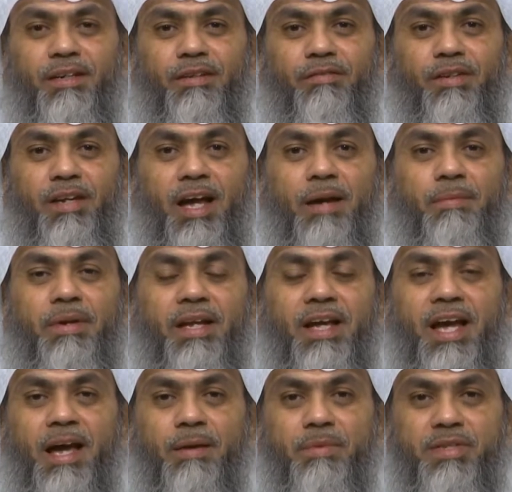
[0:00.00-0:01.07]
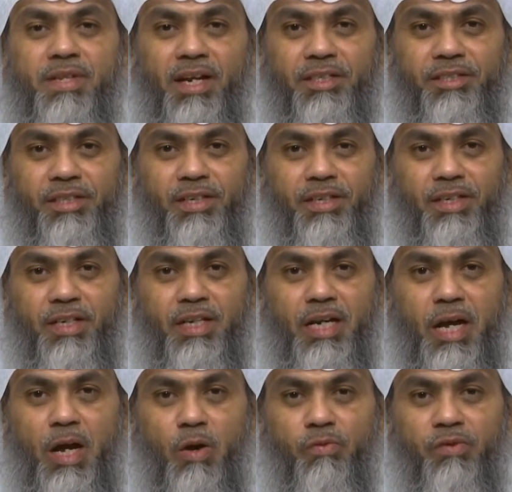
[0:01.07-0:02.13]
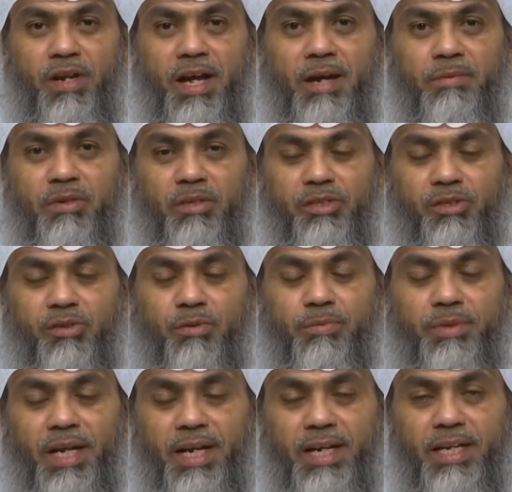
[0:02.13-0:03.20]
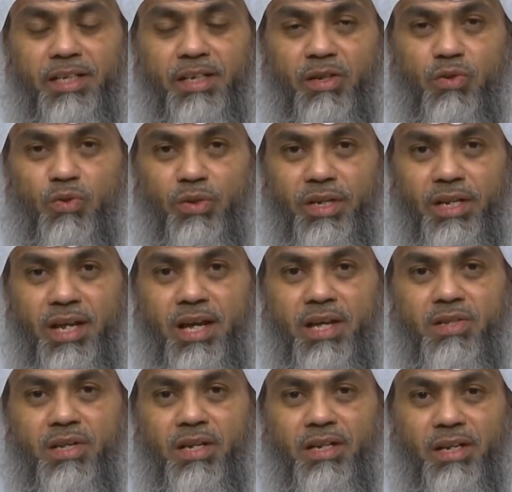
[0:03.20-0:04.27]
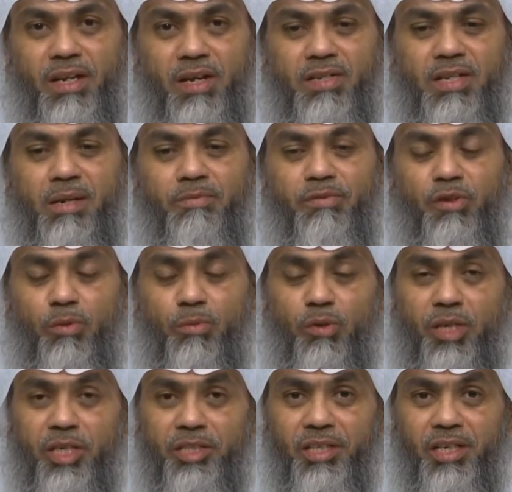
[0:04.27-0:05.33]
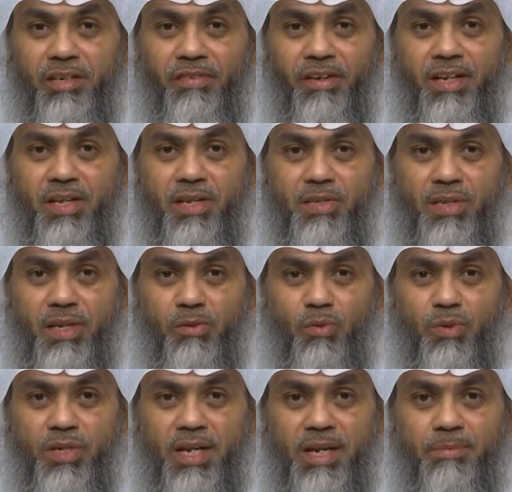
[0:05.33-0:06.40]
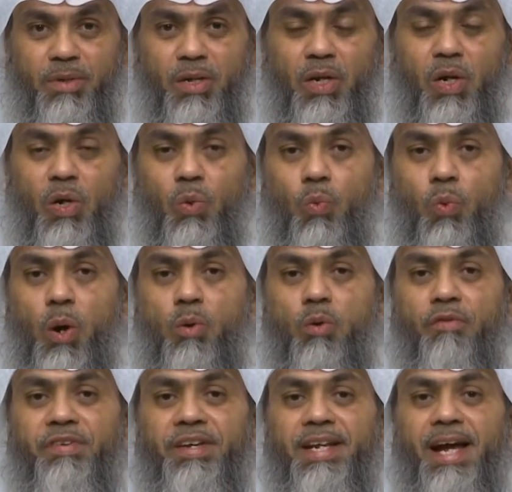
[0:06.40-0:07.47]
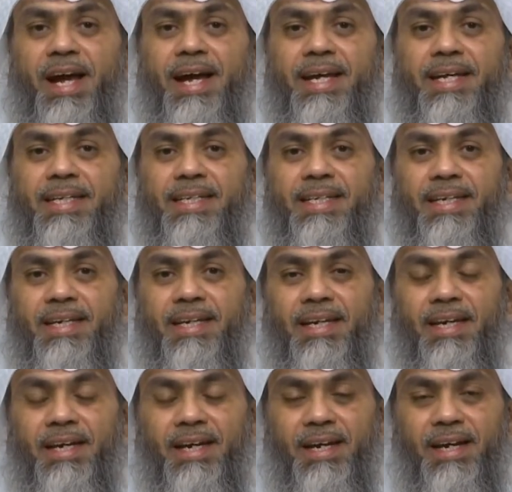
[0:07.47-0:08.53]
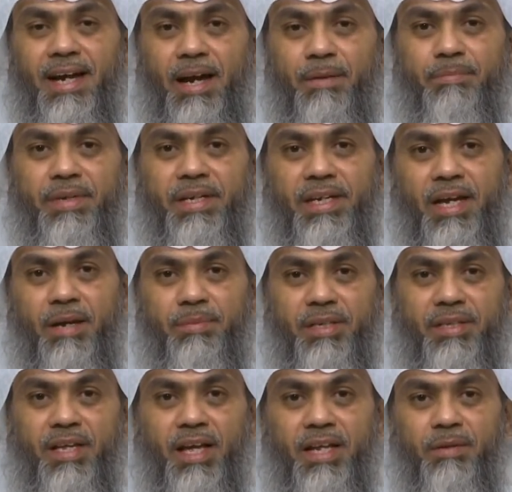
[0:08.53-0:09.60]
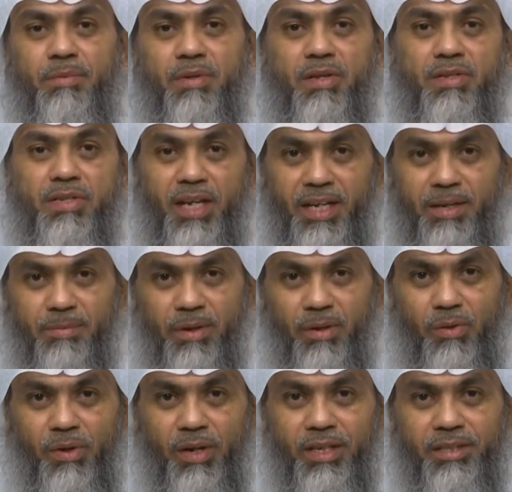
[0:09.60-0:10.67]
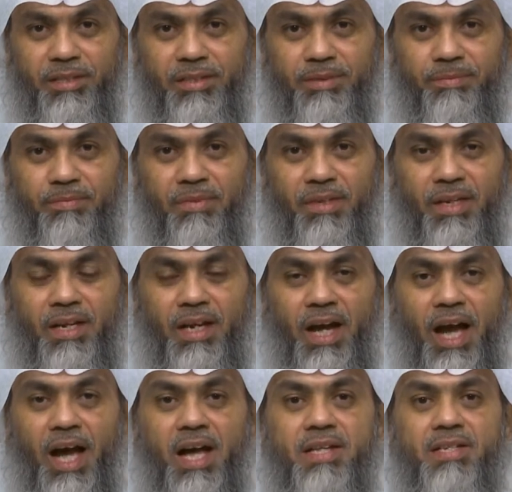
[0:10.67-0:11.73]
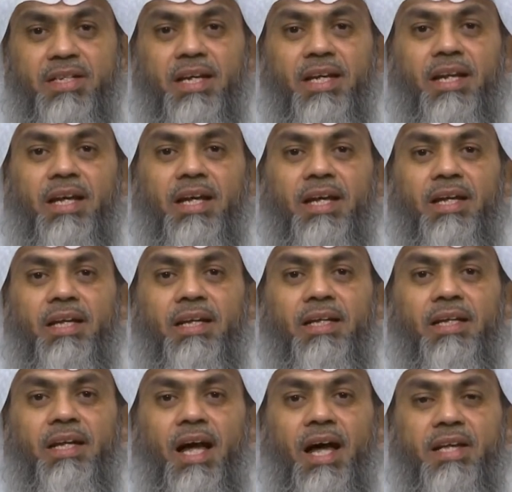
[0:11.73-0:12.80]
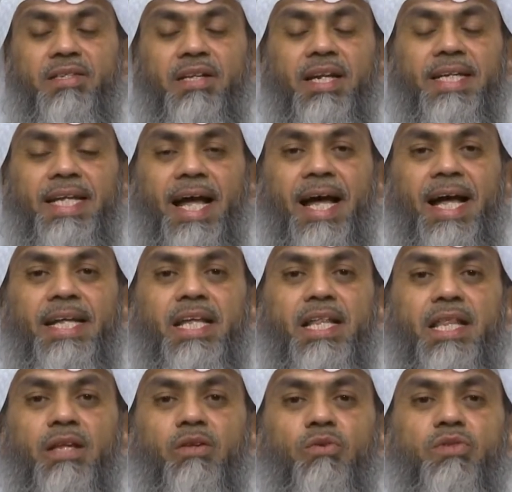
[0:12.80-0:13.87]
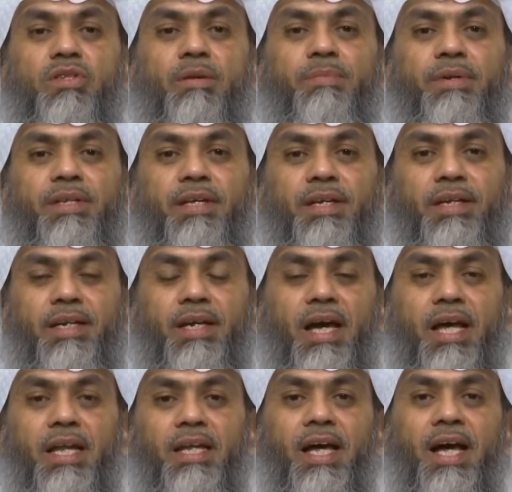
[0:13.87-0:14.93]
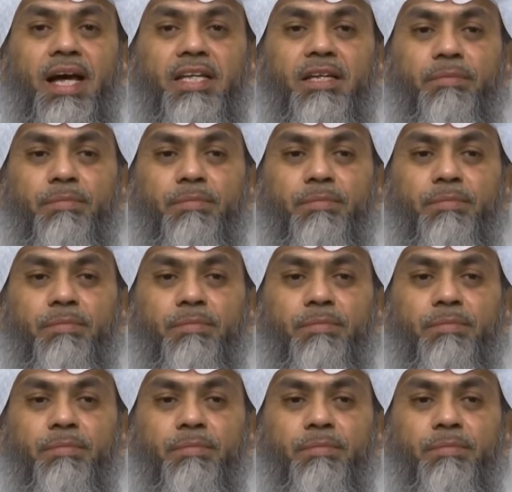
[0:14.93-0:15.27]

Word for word: في العام الخامس عشر أو في العام العشرون من حياة رسول الله صلى الله عليه وسلم في عمره الشريف عليه الصلاة والسلام وهو في رعاية آه، عمه أبي طالب زعيم قريش حصل حصلت حادثة الزبيدي القادم